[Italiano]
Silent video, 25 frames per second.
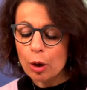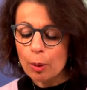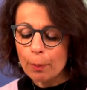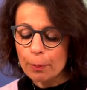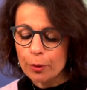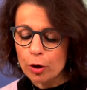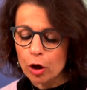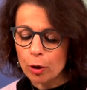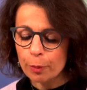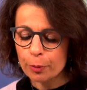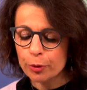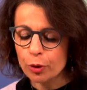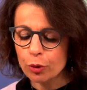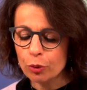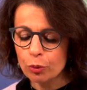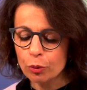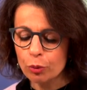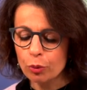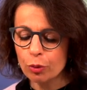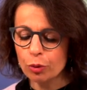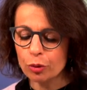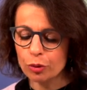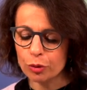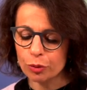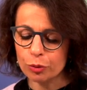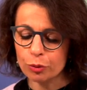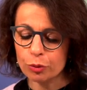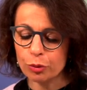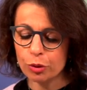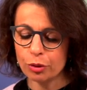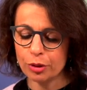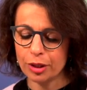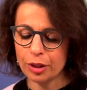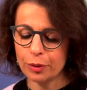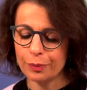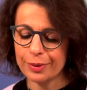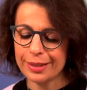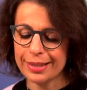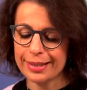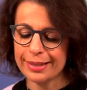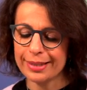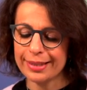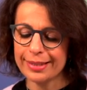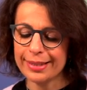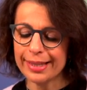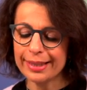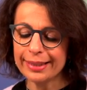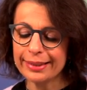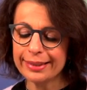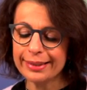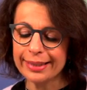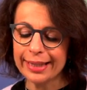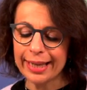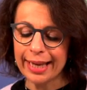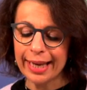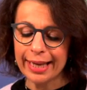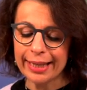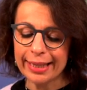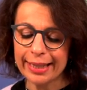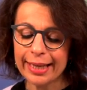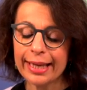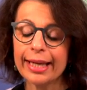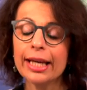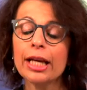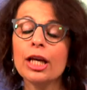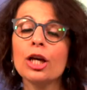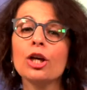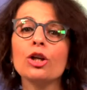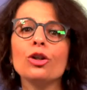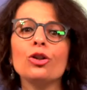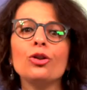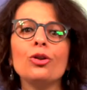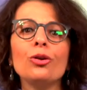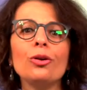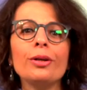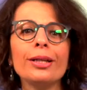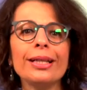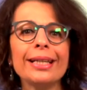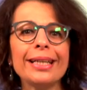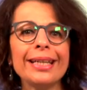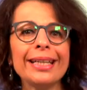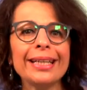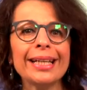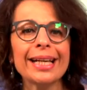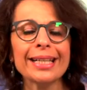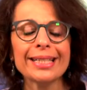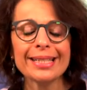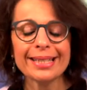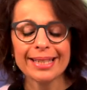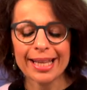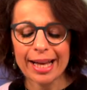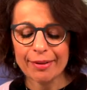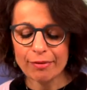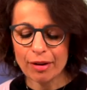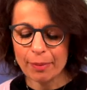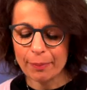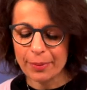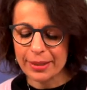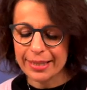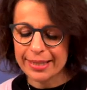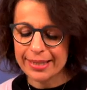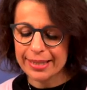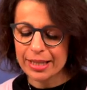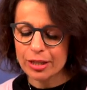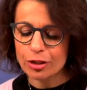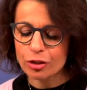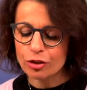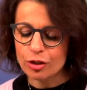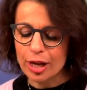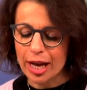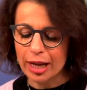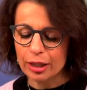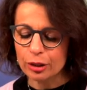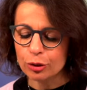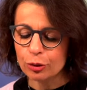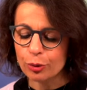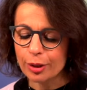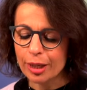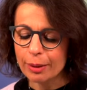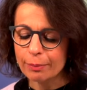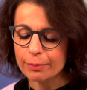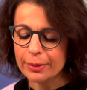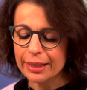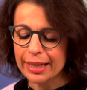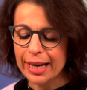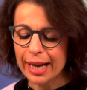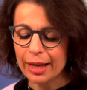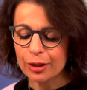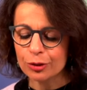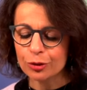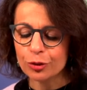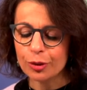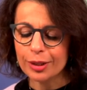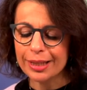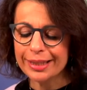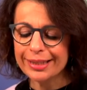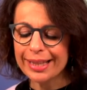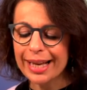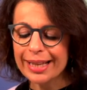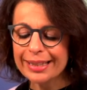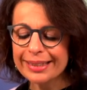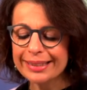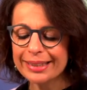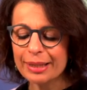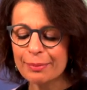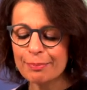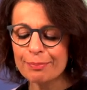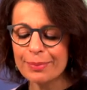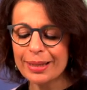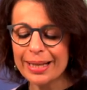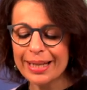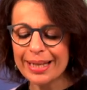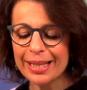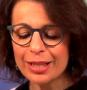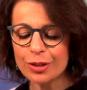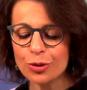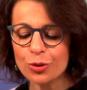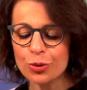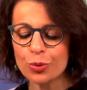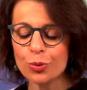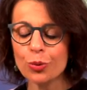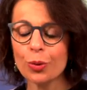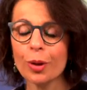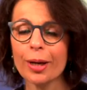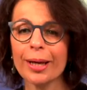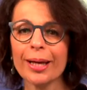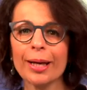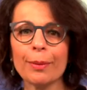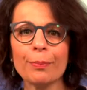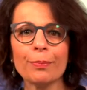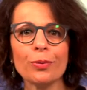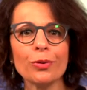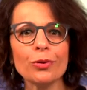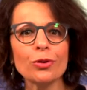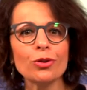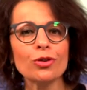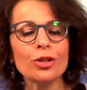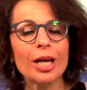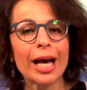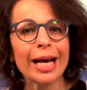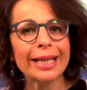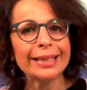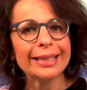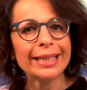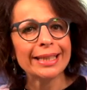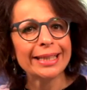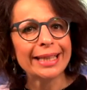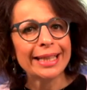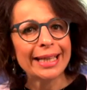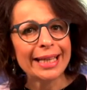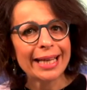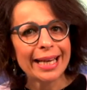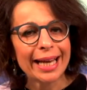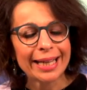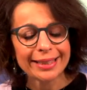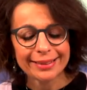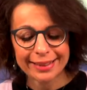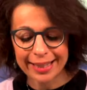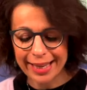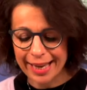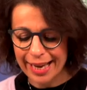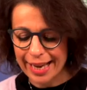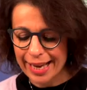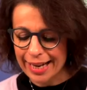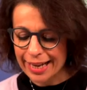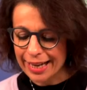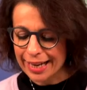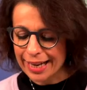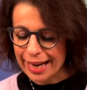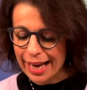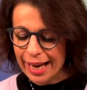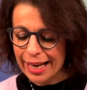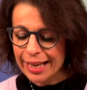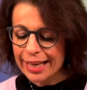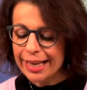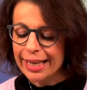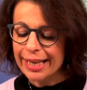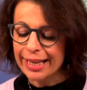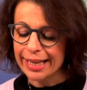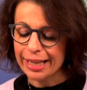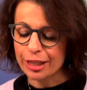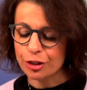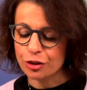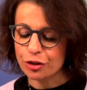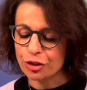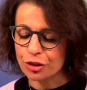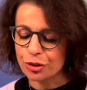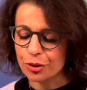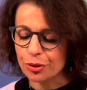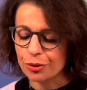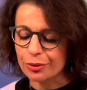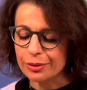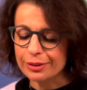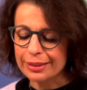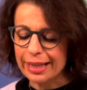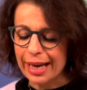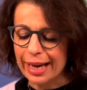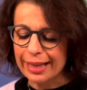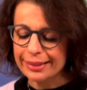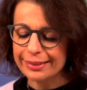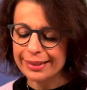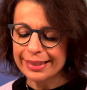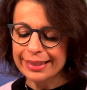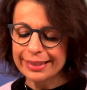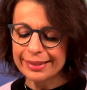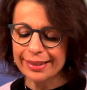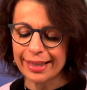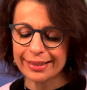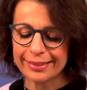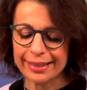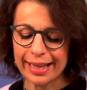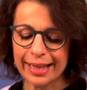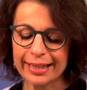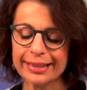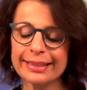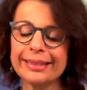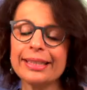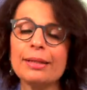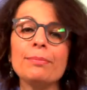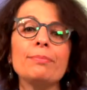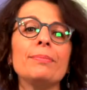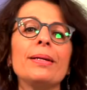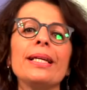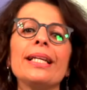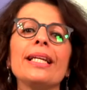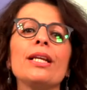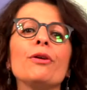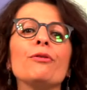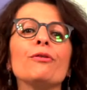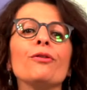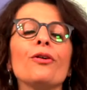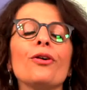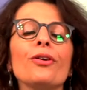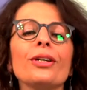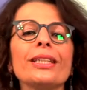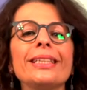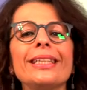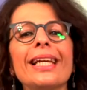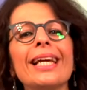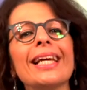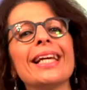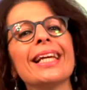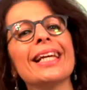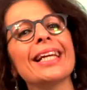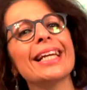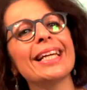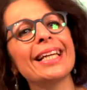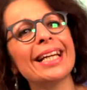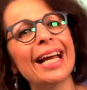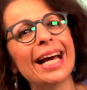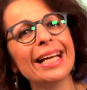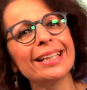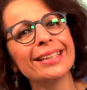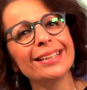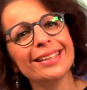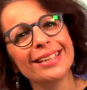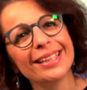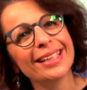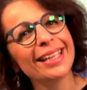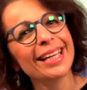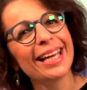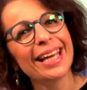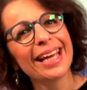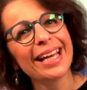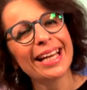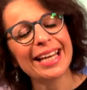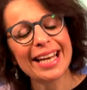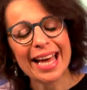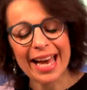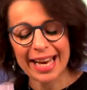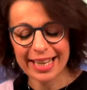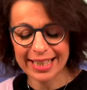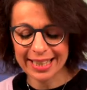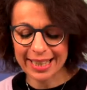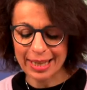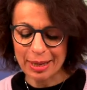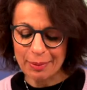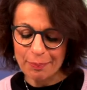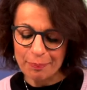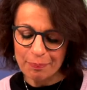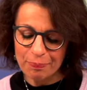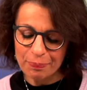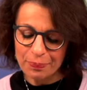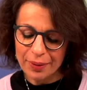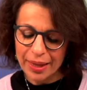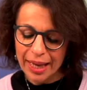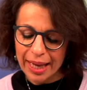Proprio lungo uno di questi sentieri, Dorina stava passeggiando e ammirando le tante belle zucche appoggiate nella terra e circondate da tante belle foglie grandi e larghe.